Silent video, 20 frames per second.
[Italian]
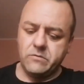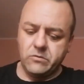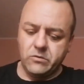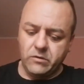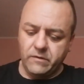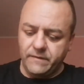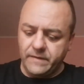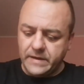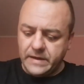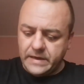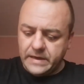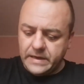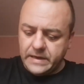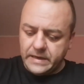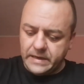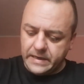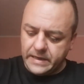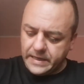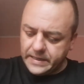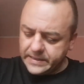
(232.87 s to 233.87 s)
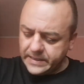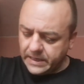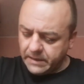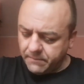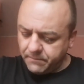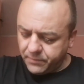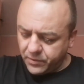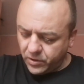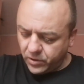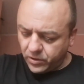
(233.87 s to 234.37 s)
dove
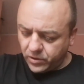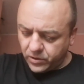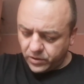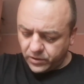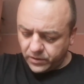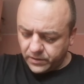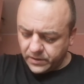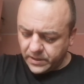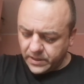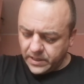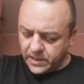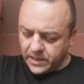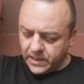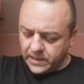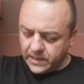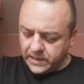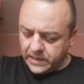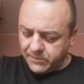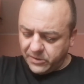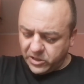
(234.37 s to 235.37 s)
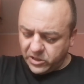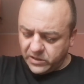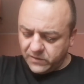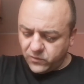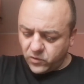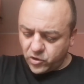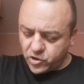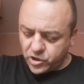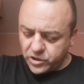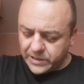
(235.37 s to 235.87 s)
esempio limiti di
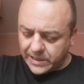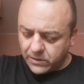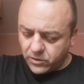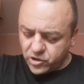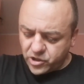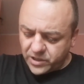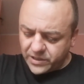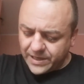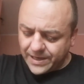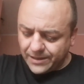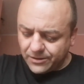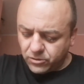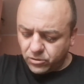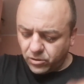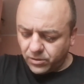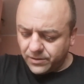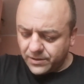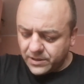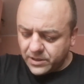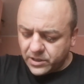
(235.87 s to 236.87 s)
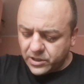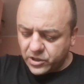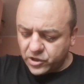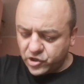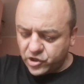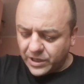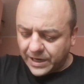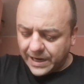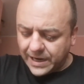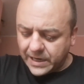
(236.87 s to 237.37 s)
velocità l'ho già detto
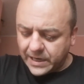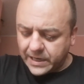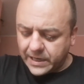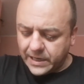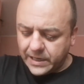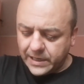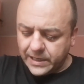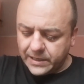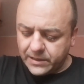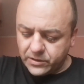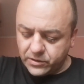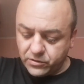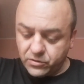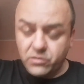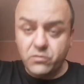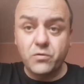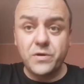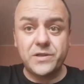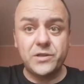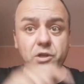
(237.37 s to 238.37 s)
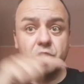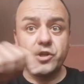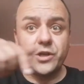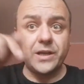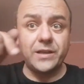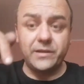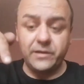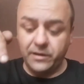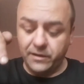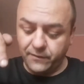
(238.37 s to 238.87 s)
c'è anche, questo è
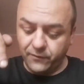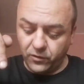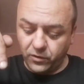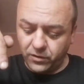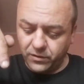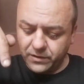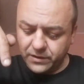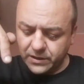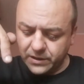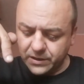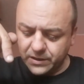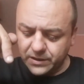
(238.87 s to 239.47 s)
già attivo,